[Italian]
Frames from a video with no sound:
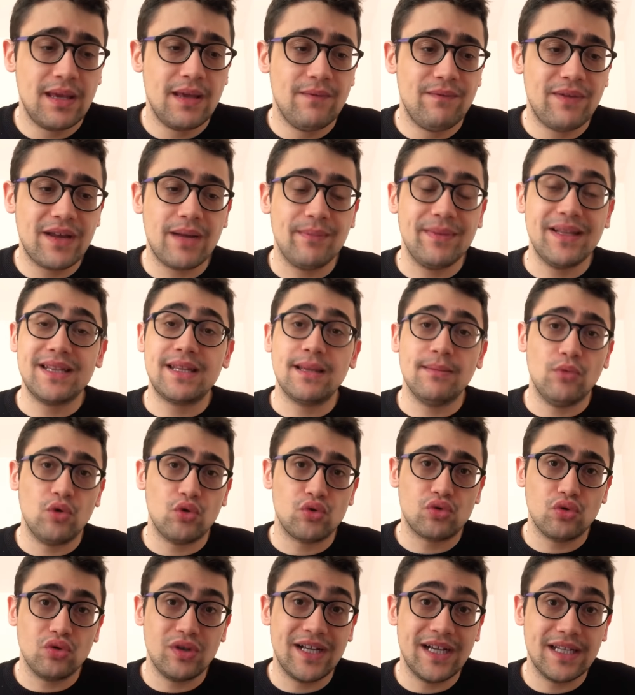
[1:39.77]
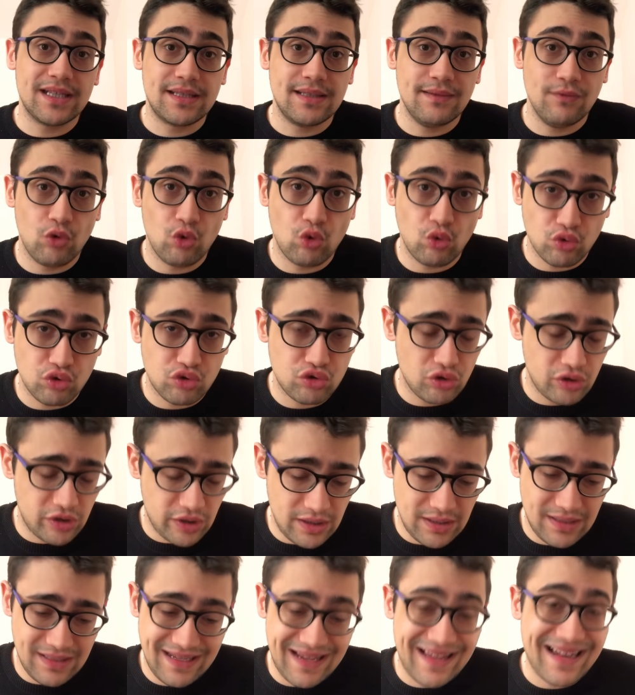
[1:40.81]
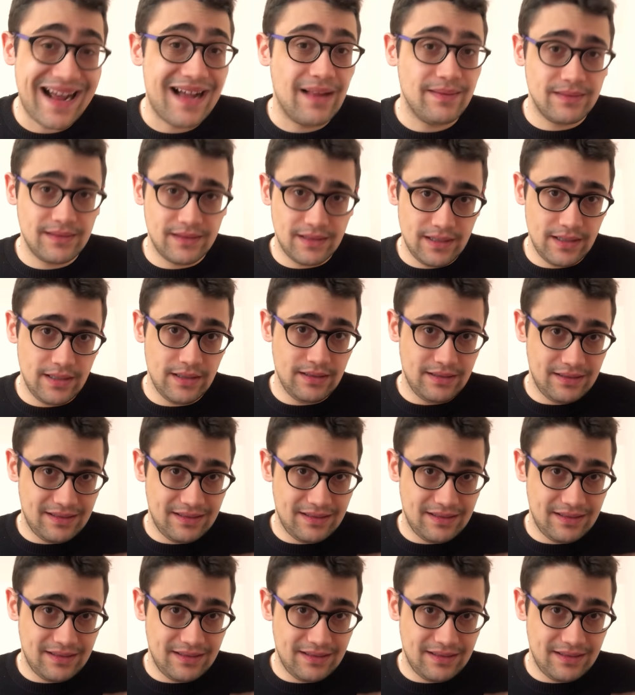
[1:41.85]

veramente molto di cattivo gusto, di, di, grande,